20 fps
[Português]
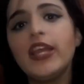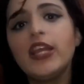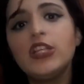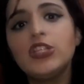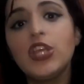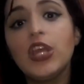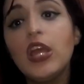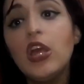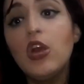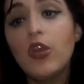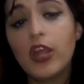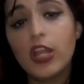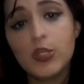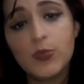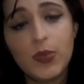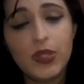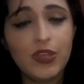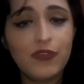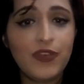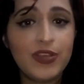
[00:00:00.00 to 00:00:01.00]
O então que elas podem
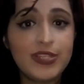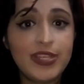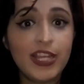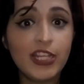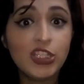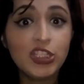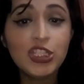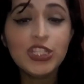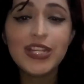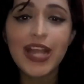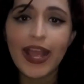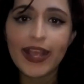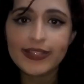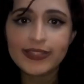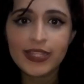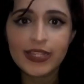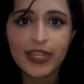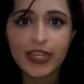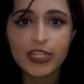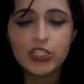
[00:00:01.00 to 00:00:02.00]
fazer é tirar esse
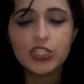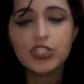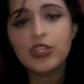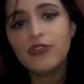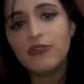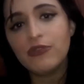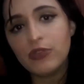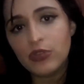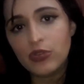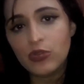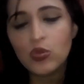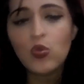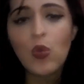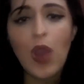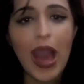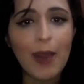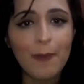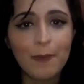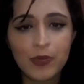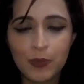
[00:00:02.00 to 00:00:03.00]
leite e doar
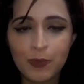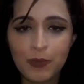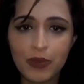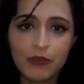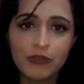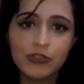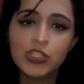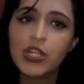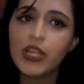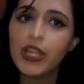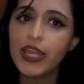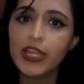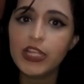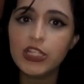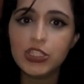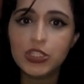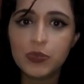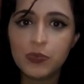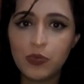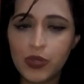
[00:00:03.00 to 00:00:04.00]
para um banco de leite,
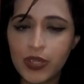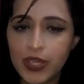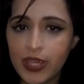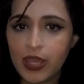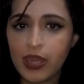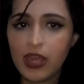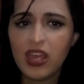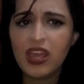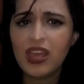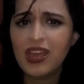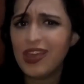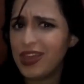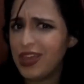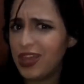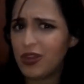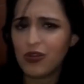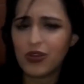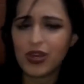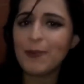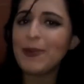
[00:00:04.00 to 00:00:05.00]
porque em
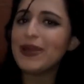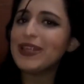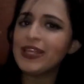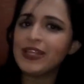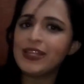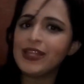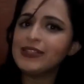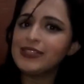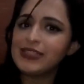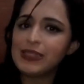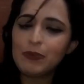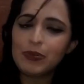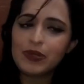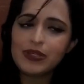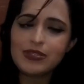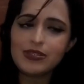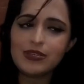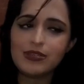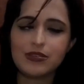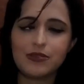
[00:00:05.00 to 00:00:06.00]
qualquer maternidade tem
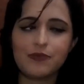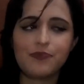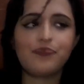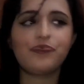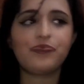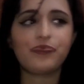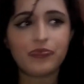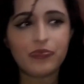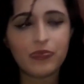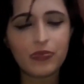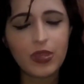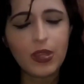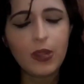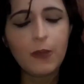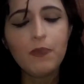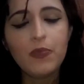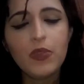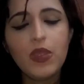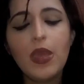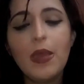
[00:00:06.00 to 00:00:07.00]
precisa.
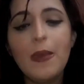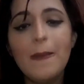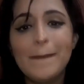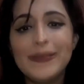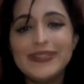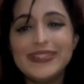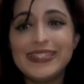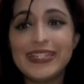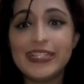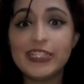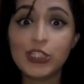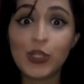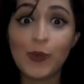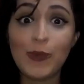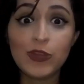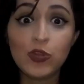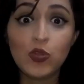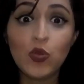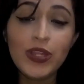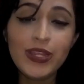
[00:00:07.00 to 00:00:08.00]
Mas assim, chama é
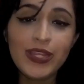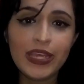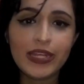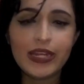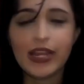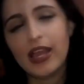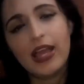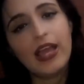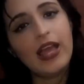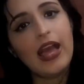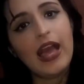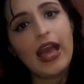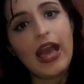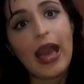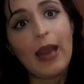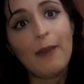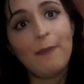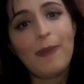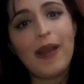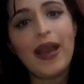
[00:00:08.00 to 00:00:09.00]
torneira. A
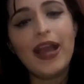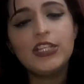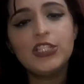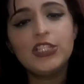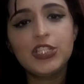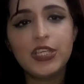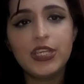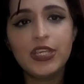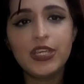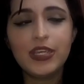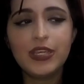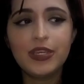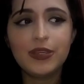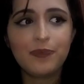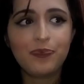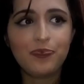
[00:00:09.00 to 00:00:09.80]
parte que.